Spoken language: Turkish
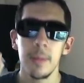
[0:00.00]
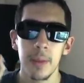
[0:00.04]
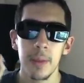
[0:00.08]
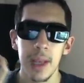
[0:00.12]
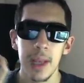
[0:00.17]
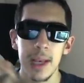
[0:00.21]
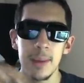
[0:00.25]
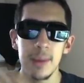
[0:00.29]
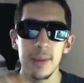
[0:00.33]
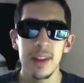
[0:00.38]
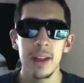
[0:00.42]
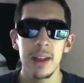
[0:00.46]

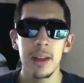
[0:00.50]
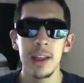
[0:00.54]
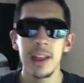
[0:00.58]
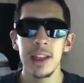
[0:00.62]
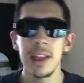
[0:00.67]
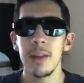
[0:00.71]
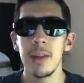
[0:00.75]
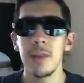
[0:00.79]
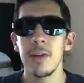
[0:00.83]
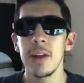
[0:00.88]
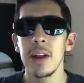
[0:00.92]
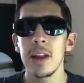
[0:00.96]
Hepsinin
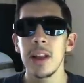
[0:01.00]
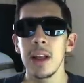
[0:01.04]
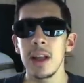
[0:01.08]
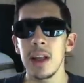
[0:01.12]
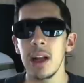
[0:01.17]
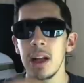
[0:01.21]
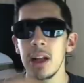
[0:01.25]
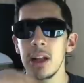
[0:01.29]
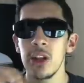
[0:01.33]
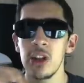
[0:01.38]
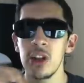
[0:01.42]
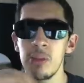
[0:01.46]
gittiği fiyatlar
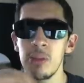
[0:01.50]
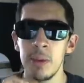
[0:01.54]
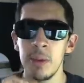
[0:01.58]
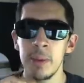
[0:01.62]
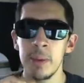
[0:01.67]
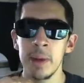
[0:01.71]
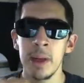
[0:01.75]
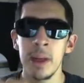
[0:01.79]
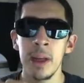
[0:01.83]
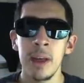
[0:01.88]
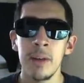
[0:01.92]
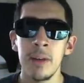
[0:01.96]
yaklaşık
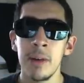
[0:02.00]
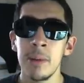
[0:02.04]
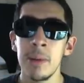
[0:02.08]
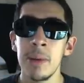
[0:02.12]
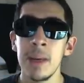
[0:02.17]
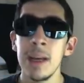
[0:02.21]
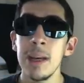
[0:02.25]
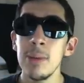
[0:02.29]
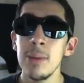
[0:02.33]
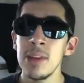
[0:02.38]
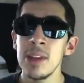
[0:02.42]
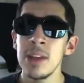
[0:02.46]
birbirine ama
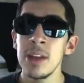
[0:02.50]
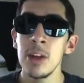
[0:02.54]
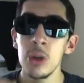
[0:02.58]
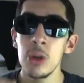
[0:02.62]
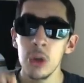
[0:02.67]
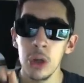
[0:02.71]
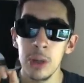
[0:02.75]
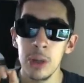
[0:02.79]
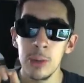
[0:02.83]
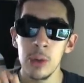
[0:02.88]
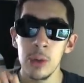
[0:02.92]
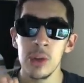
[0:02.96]
hepsinin
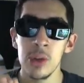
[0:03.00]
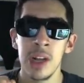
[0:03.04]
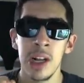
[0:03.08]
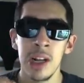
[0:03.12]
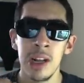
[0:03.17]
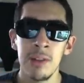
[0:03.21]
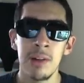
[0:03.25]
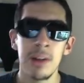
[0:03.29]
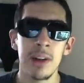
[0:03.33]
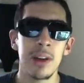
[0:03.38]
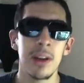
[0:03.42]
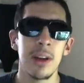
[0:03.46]
şöyle bir
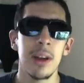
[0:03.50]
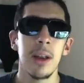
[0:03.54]
özelliği var